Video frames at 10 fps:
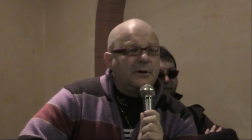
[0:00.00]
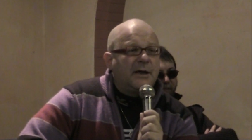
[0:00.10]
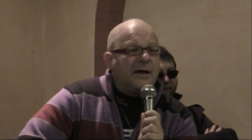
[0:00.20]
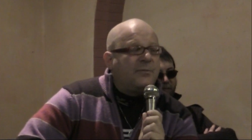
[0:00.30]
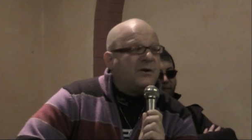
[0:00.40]

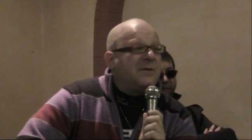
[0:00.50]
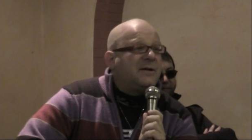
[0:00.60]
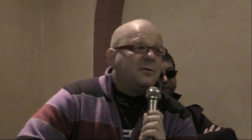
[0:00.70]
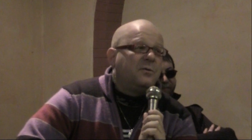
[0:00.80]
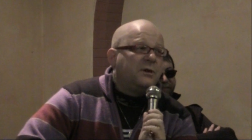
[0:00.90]
eh, prima
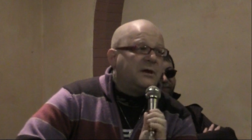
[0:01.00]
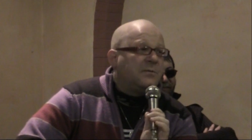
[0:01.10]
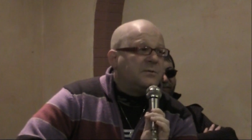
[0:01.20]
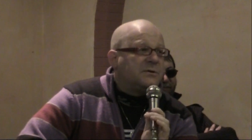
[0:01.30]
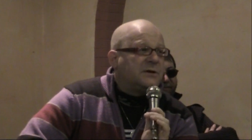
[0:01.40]
di lui
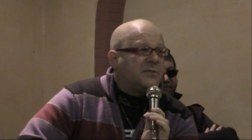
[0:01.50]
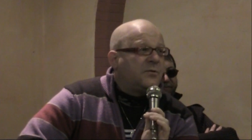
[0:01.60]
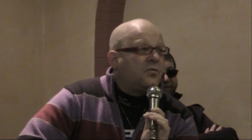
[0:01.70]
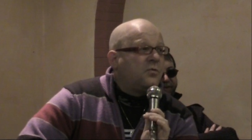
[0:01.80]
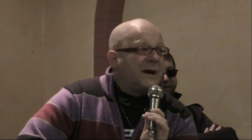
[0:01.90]
bisognerebbe
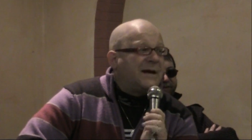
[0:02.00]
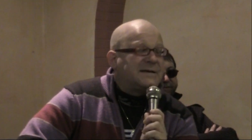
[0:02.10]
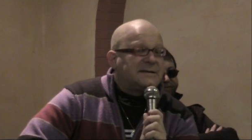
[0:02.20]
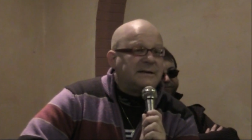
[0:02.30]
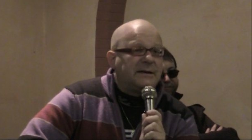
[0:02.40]

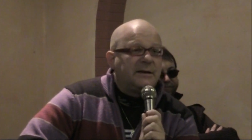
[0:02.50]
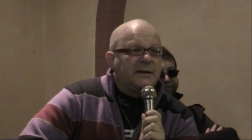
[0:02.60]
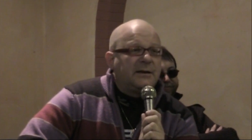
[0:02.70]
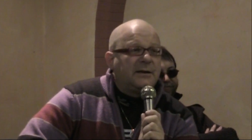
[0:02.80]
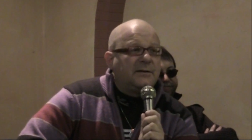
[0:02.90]
occuparsi
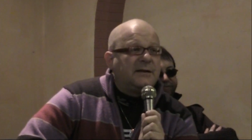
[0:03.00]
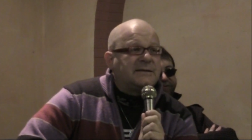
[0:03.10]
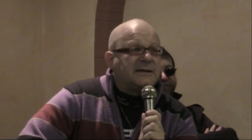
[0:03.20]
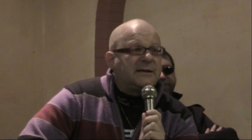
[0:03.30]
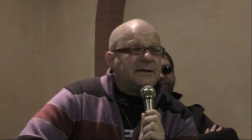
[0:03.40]
del
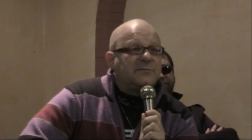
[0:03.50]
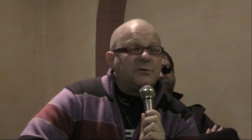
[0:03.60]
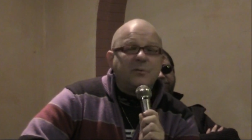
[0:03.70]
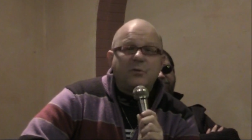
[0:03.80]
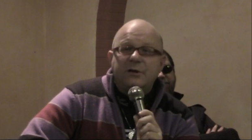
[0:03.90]
satanismo
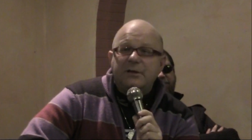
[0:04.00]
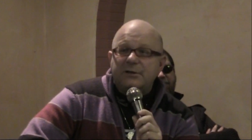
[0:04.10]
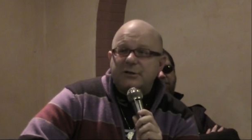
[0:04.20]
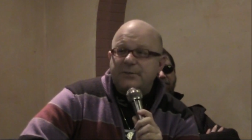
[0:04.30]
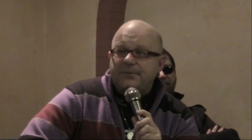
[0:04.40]
dei
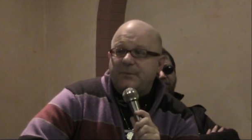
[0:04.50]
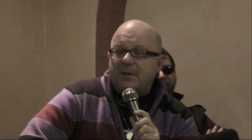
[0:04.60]
politici,